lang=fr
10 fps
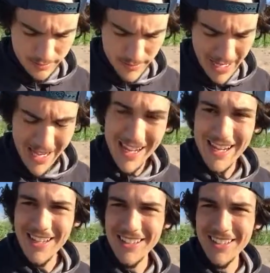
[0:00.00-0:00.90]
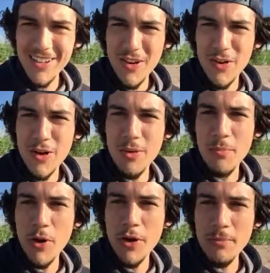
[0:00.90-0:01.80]
mais un
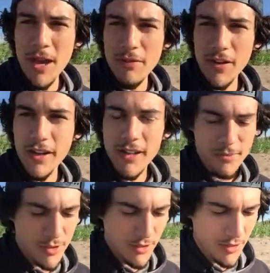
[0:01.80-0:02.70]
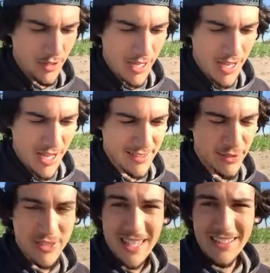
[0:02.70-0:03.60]
homme, un homme d'affaires comme ça,
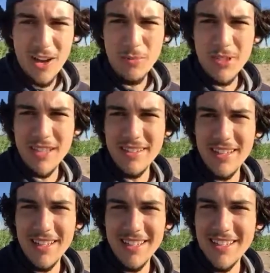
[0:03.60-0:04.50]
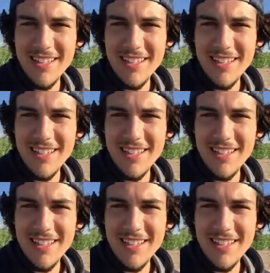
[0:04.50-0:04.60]
de sa trempe, qui était,